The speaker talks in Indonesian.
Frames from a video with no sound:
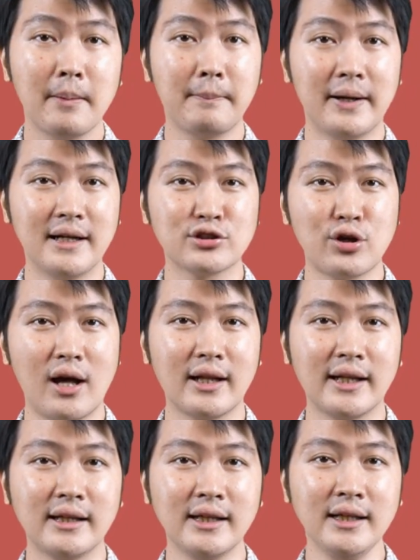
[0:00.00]
pada
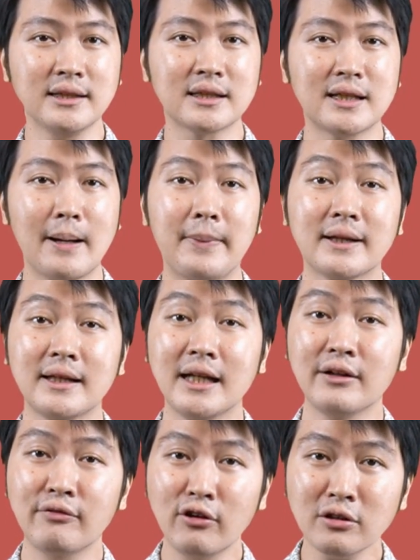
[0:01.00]
soal ini terdapat
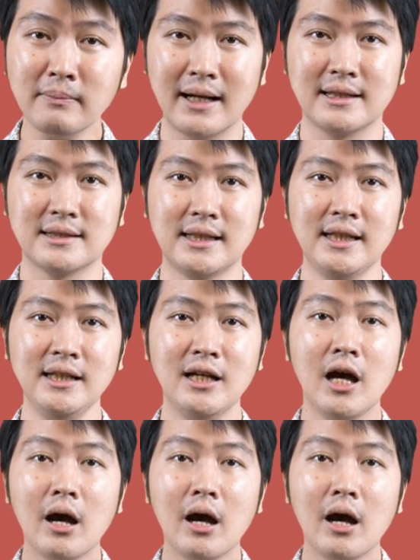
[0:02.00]
informasi